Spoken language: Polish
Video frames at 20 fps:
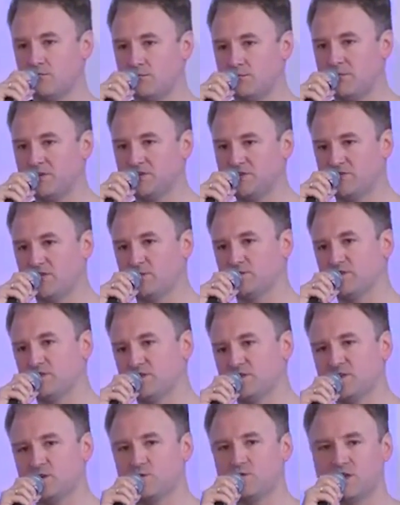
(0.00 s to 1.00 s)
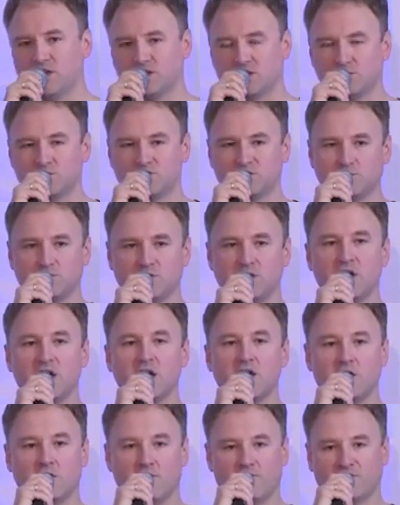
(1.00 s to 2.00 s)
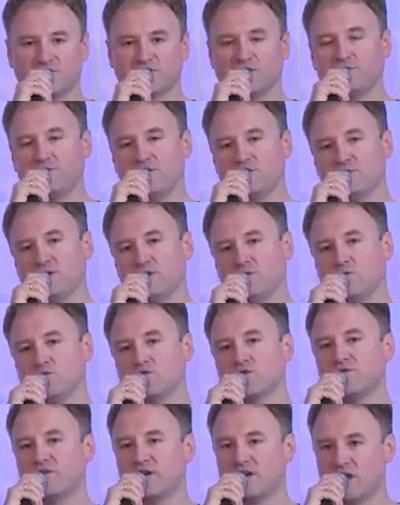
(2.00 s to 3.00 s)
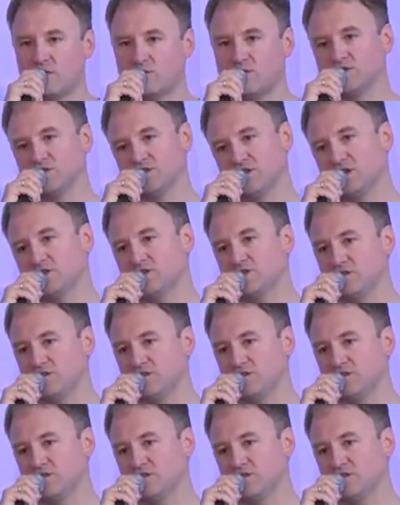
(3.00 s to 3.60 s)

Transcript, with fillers: będzie Wam zależało na tym, żeby Wasza firma utrwalała się, tak?